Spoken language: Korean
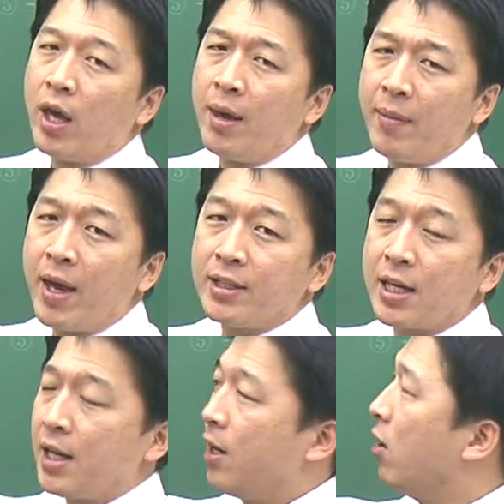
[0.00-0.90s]

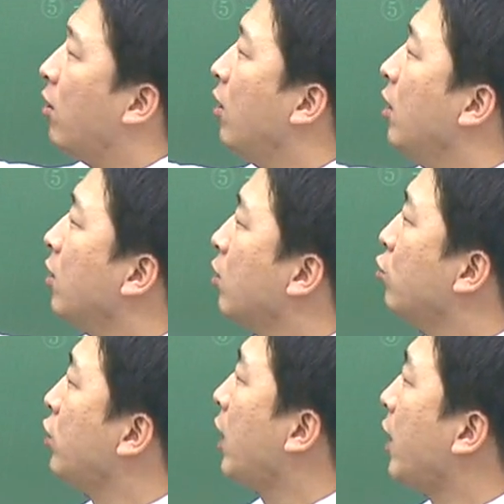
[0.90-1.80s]
애매하잖아요.
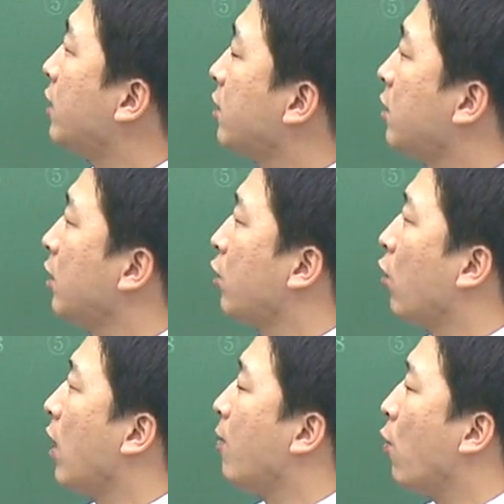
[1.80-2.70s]
그럼 우리가 예측되는
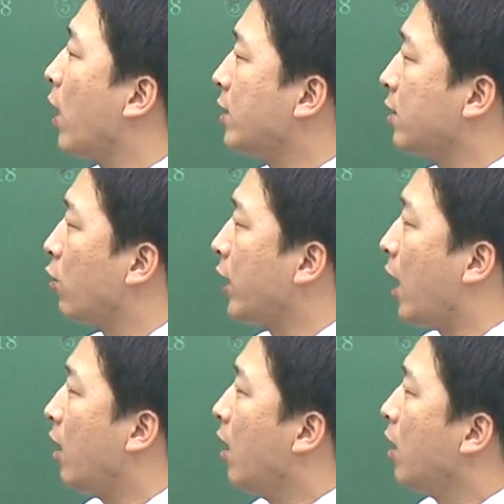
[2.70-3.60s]
결과가 뭐가 있을
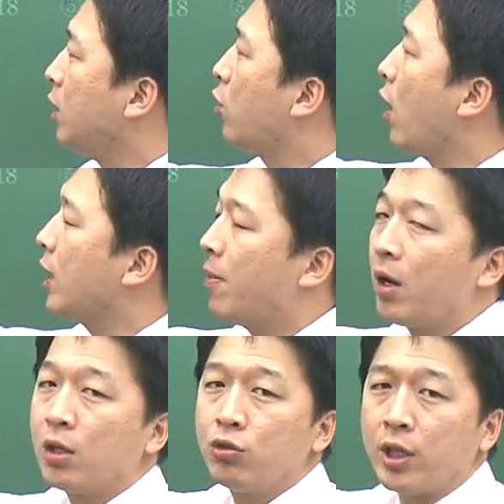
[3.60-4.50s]
거냐? 이거
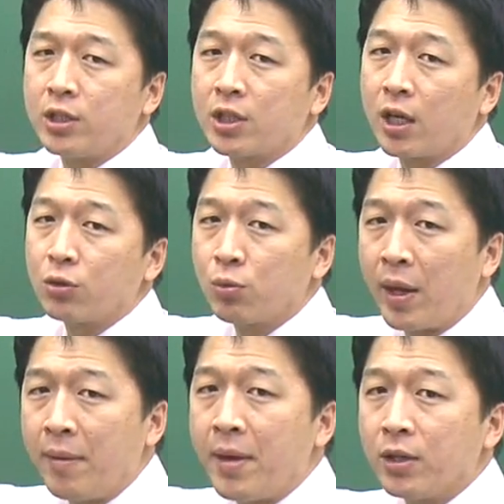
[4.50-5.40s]
하나만 가지고 예측하기 좀
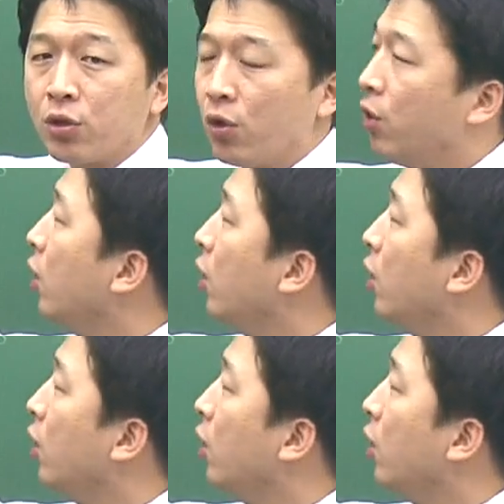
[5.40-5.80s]
애매하죠.